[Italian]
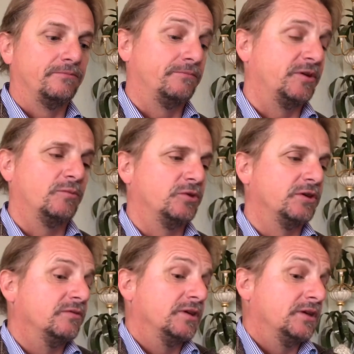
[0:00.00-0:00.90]
per
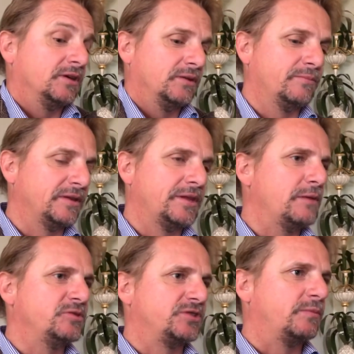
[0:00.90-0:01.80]
motivi pandemici
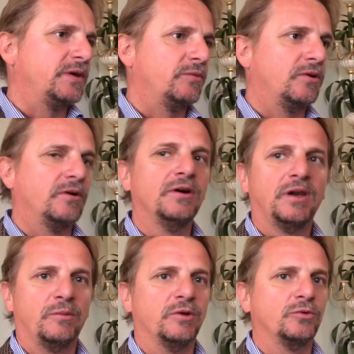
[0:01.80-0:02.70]
abbiamo,
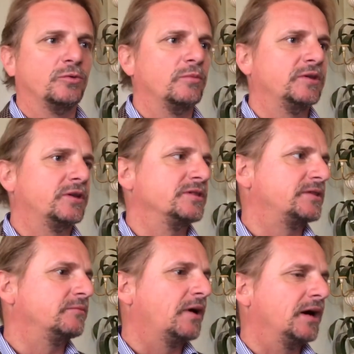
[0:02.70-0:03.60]
abbiamo dovuto mettere in
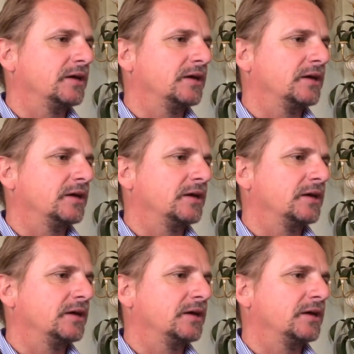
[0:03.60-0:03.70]
stand-by.